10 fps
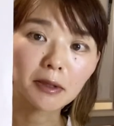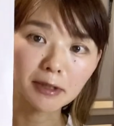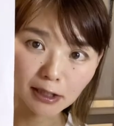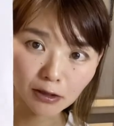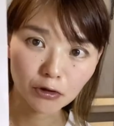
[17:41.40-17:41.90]
め
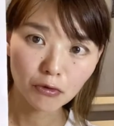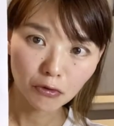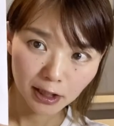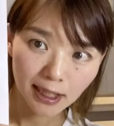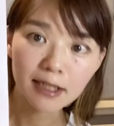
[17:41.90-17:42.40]
に、証拠
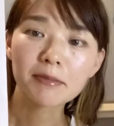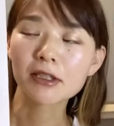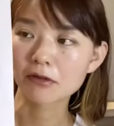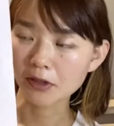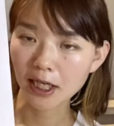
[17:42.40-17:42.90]
になりま
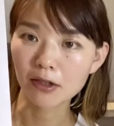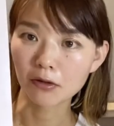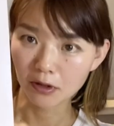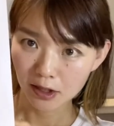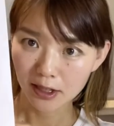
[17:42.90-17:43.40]
すので、
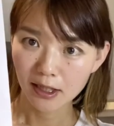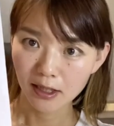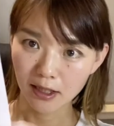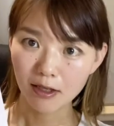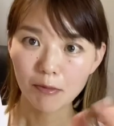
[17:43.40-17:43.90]
も
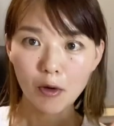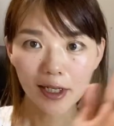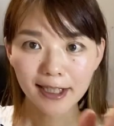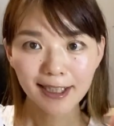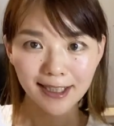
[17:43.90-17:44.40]
う終
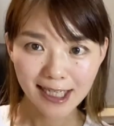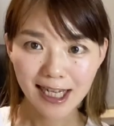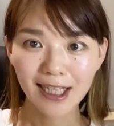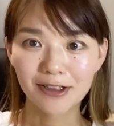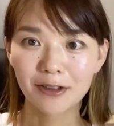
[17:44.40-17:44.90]
わったからいい
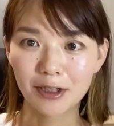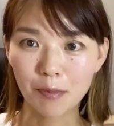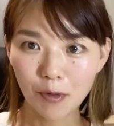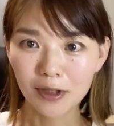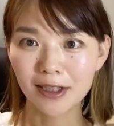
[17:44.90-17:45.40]
やって言って、
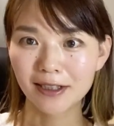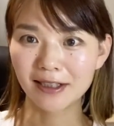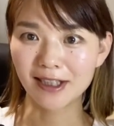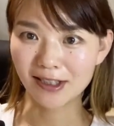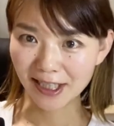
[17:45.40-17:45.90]
ポイっ
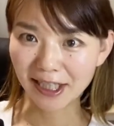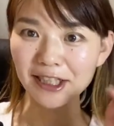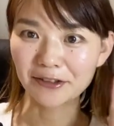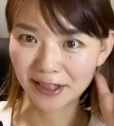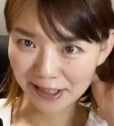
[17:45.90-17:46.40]
て捨てない
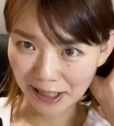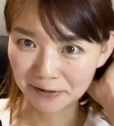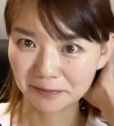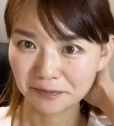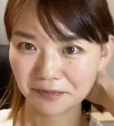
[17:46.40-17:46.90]
でください。
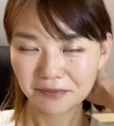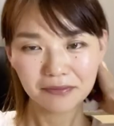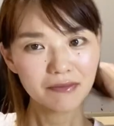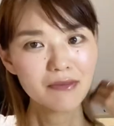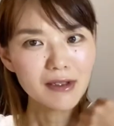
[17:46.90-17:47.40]

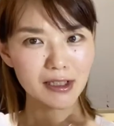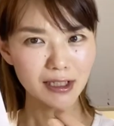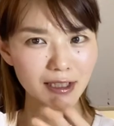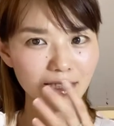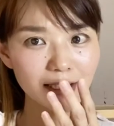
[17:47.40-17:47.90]

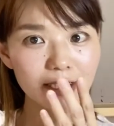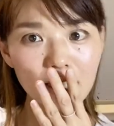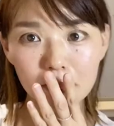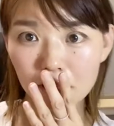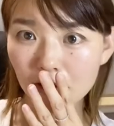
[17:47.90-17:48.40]
私なんか知り
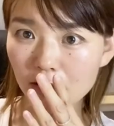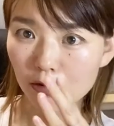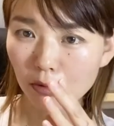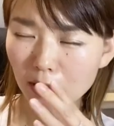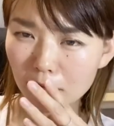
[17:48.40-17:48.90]
合いの人が持
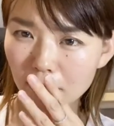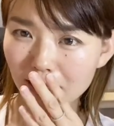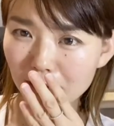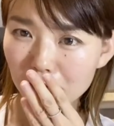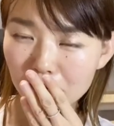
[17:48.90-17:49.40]
続化給付
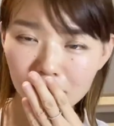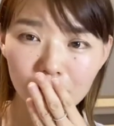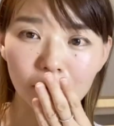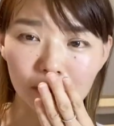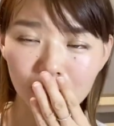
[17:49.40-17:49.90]
金の通知
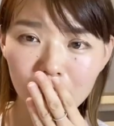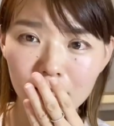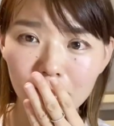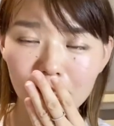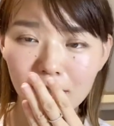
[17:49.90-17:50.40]
書を捨ててし
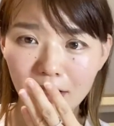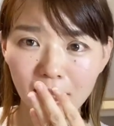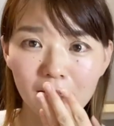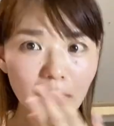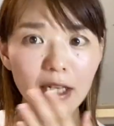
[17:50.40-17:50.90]
まっ
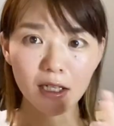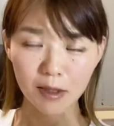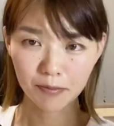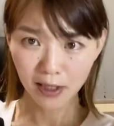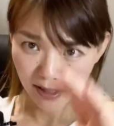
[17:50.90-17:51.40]
て、変から
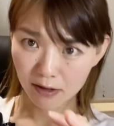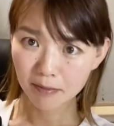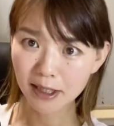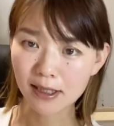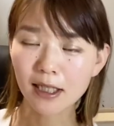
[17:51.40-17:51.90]
プラス
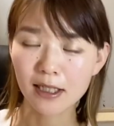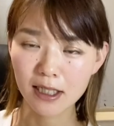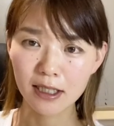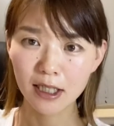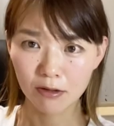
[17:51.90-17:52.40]
まださら
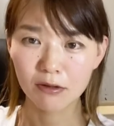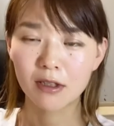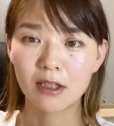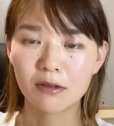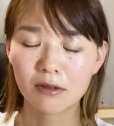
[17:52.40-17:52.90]
に出るっ
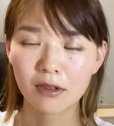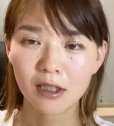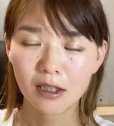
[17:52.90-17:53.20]
ていう、